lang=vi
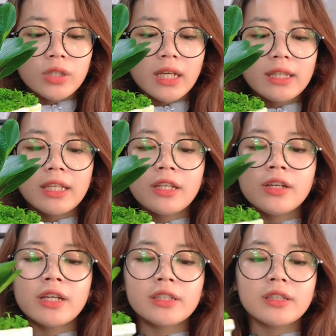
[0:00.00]
nhất thì
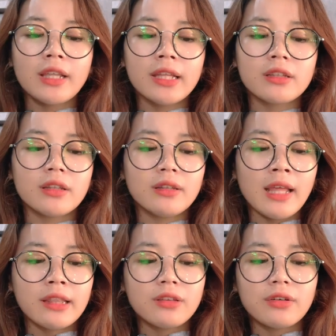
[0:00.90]
nơi nên
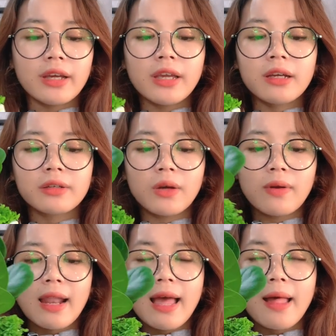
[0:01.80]
nên tưới kiểu
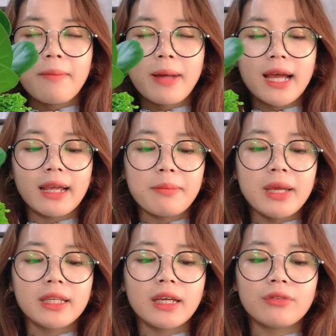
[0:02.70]
là bằng cái
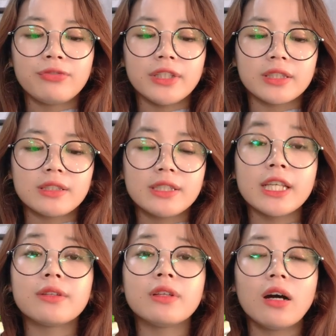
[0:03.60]
bình phì
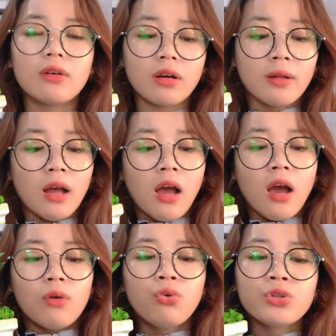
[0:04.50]
xịt
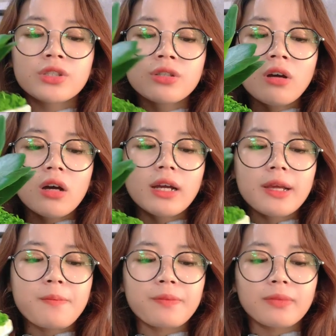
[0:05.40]
phun xương ấy
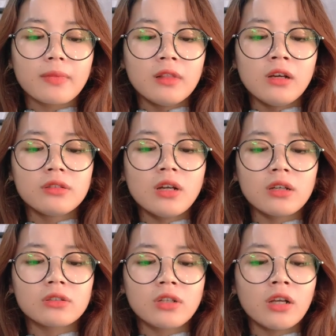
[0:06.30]
lượng nước
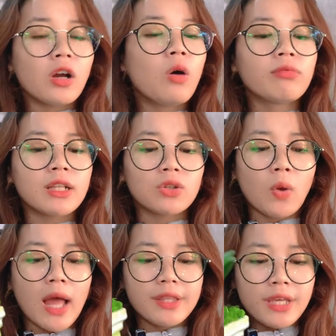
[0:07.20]
thì không cần
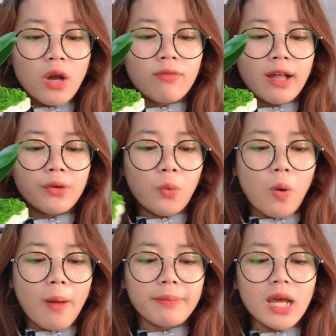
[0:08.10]
quá nhiều và đủ
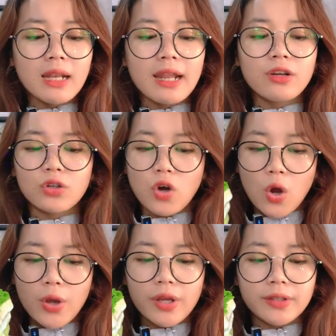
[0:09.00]
ẩm đất là được
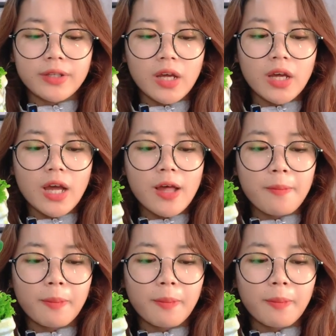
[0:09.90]
rồi đó